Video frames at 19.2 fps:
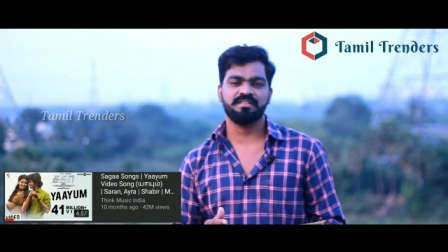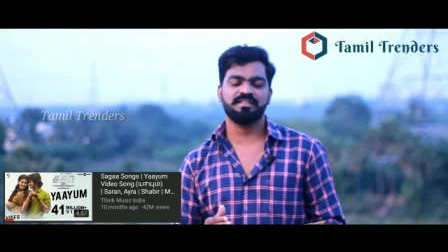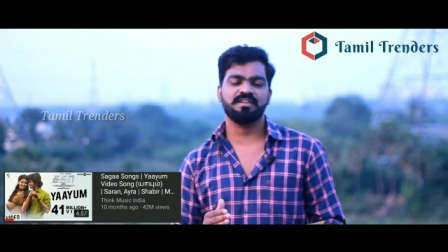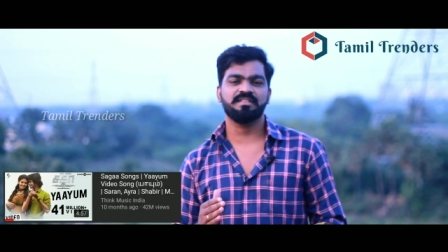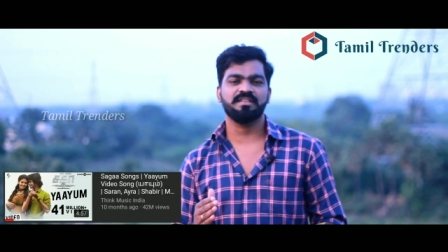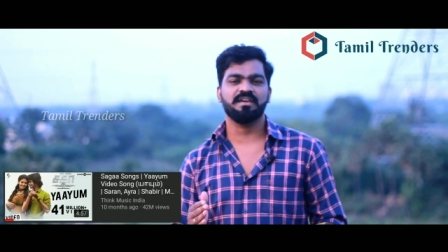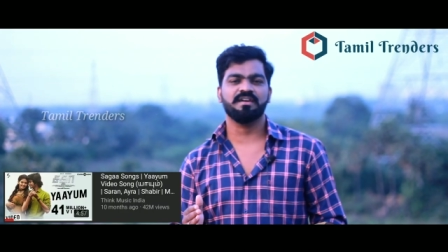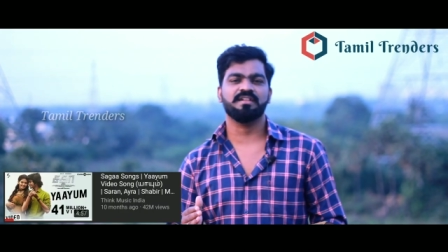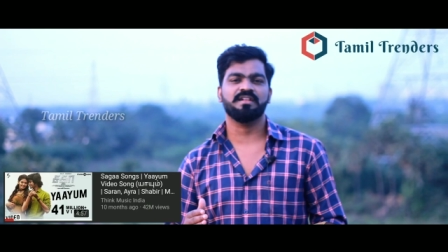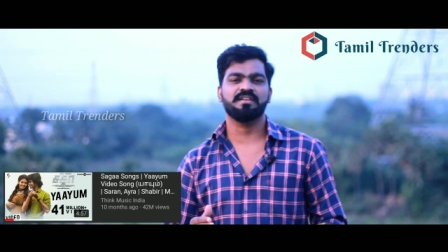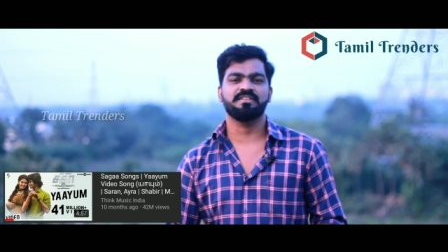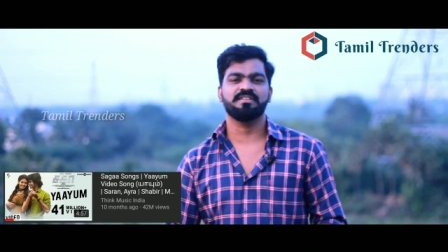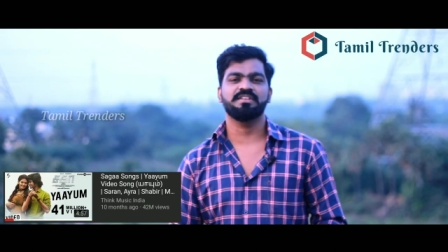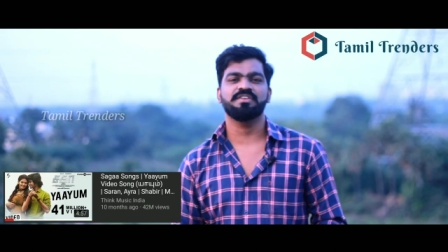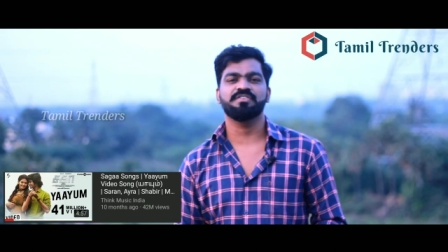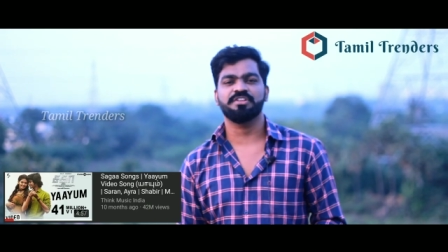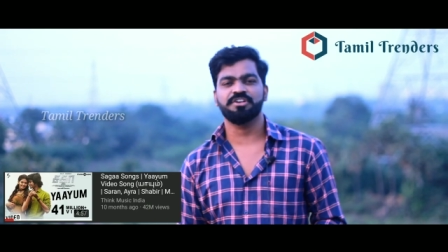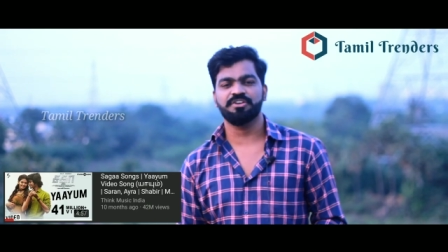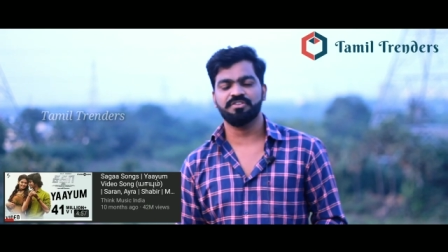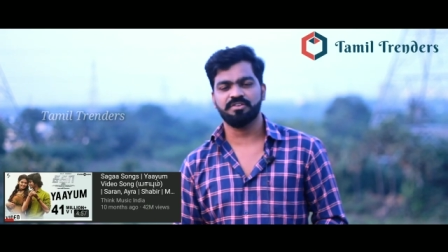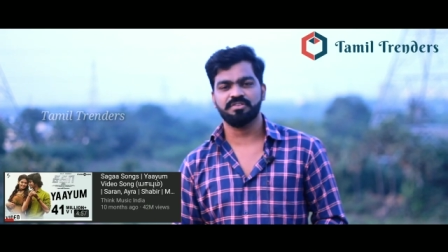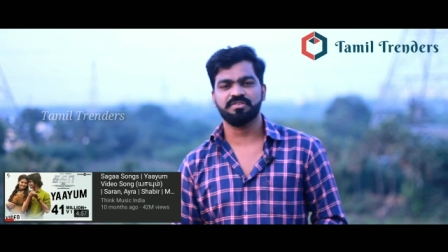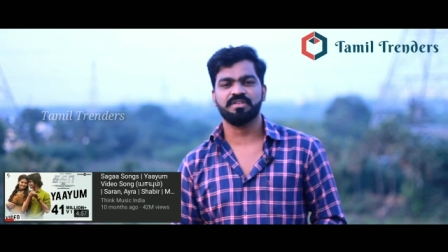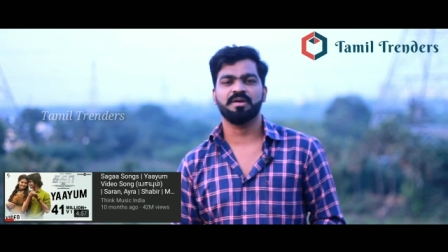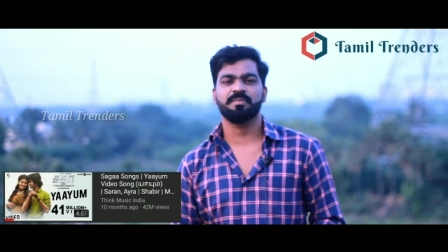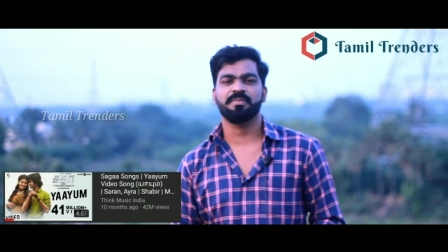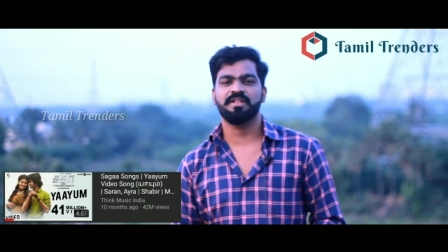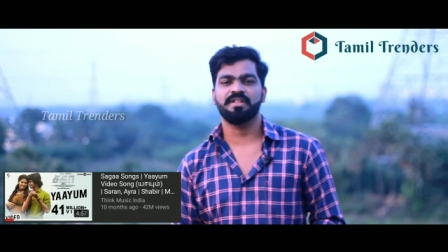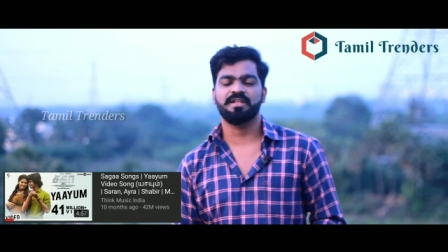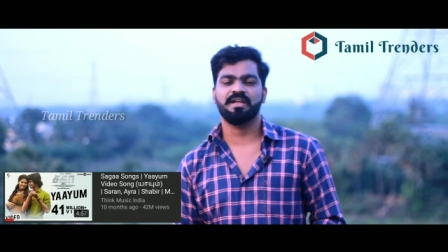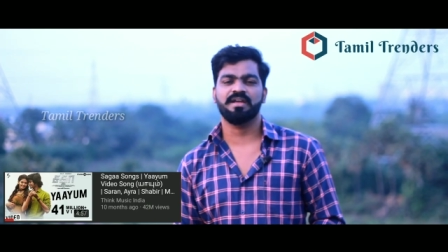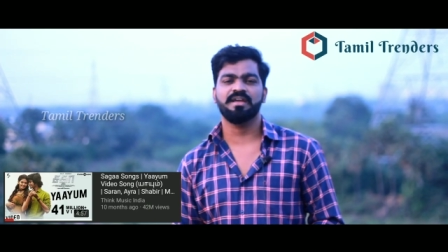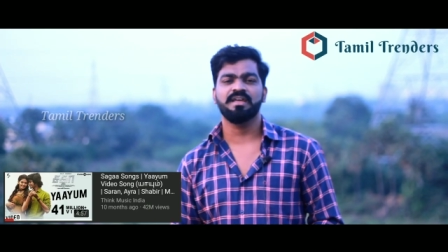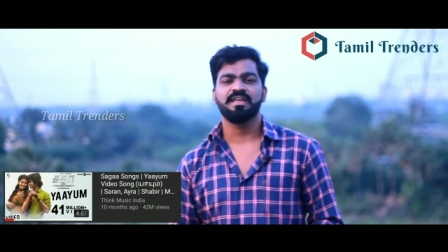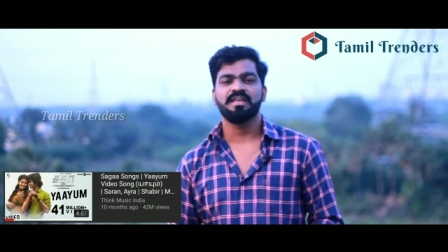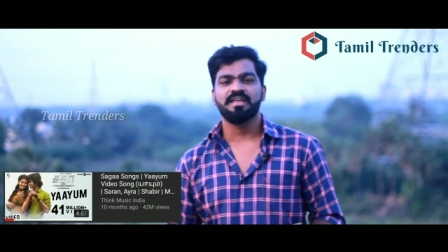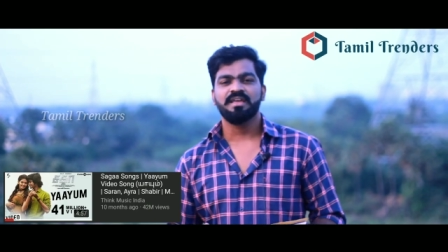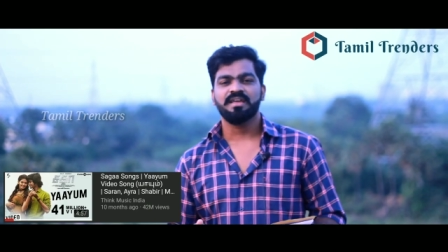ரித்தா தியாகராஜன் இவங்க ரெண்டு பேரும் சாங்
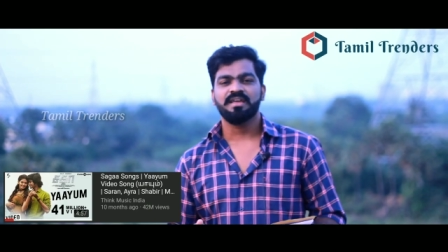பண்ணியிருக்காங்க